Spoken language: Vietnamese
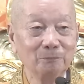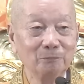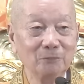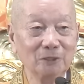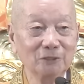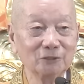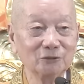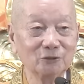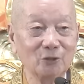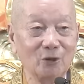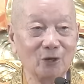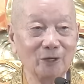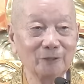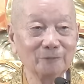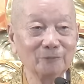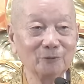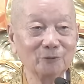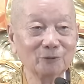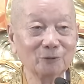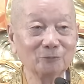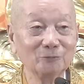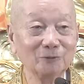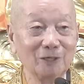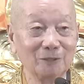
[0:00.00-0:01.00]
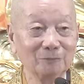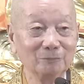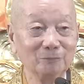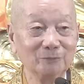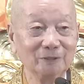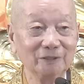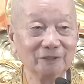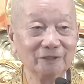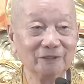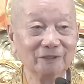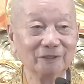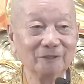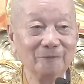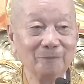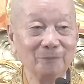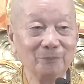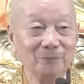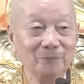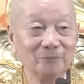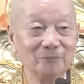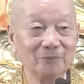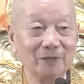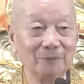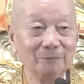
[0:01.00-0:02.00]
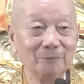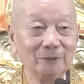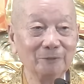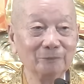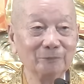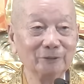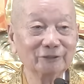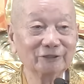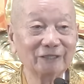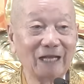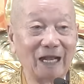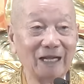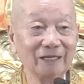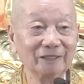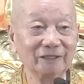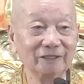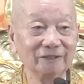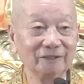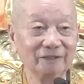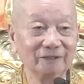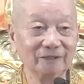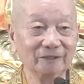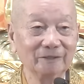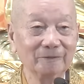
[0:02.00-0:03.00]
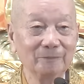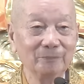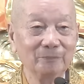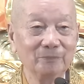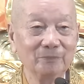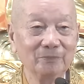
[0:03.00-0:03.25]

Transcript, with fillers: mới rọi vô trong lòng mình được, và mình mới sáng lên được.